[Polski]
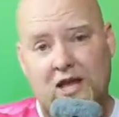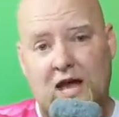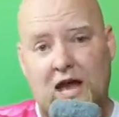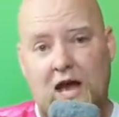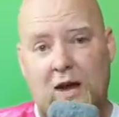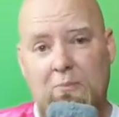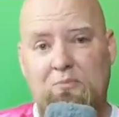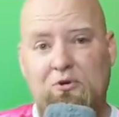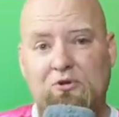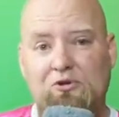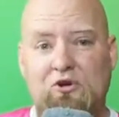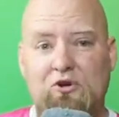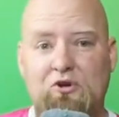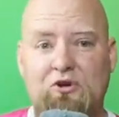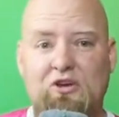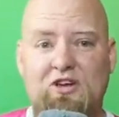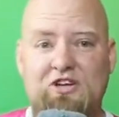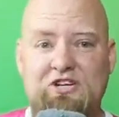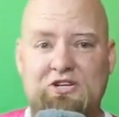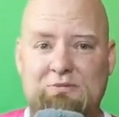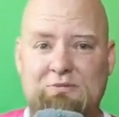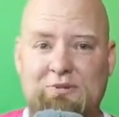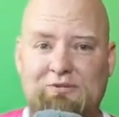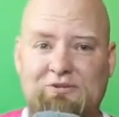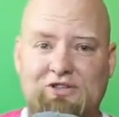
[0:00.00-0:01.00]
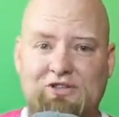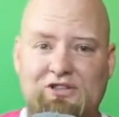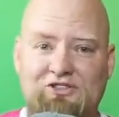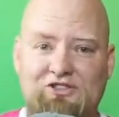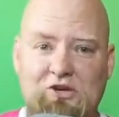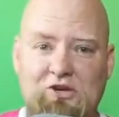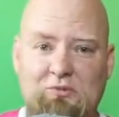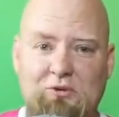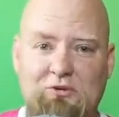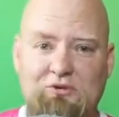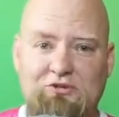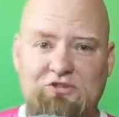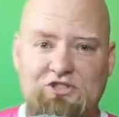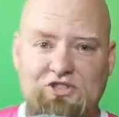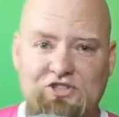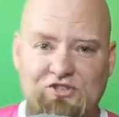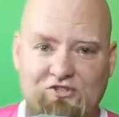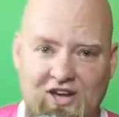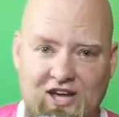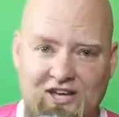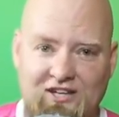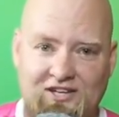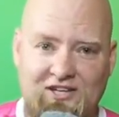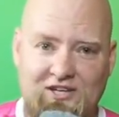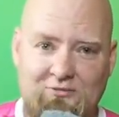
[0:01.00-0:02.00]
A po drugie, żebym coś zrobił z
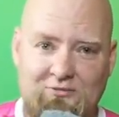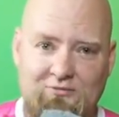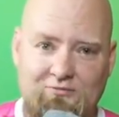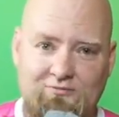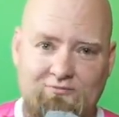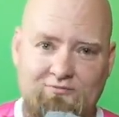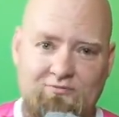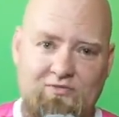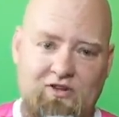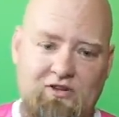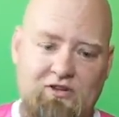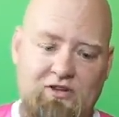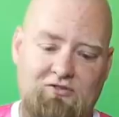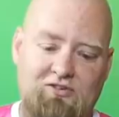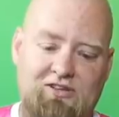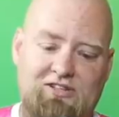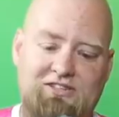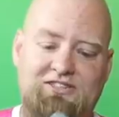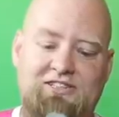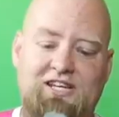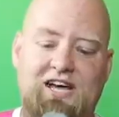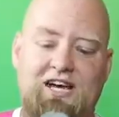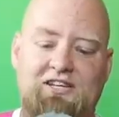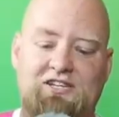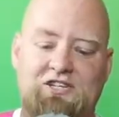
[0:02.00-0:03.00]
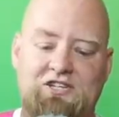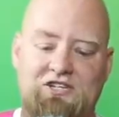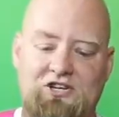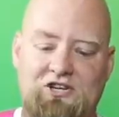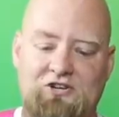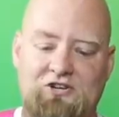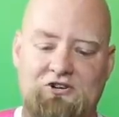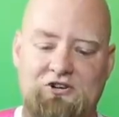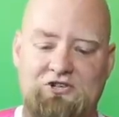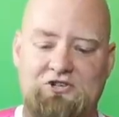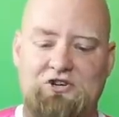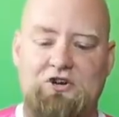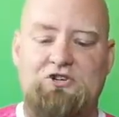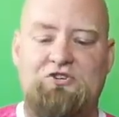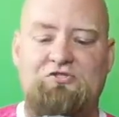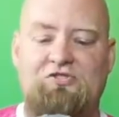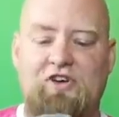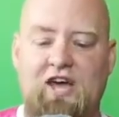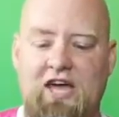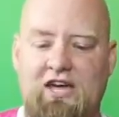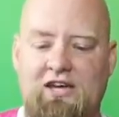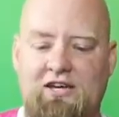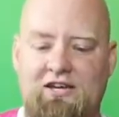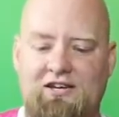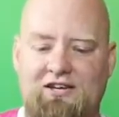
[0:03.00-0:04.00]
dźwiękiem. No więc tak, jeśli chodzi o dźwięk,